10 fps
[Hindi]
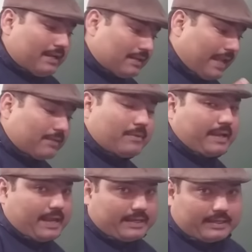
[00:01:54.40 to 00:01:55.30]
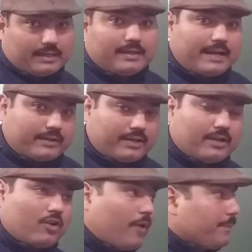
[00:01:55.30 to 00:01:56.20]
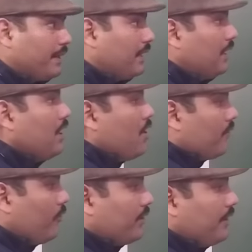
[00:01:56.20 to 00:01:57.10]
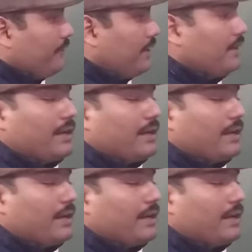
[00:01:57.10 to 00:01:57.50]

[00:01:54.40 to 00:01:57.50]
लाइक मैकेनिकल इलेक्ट्रिकल ऑप्टिकल वो डिफरेंट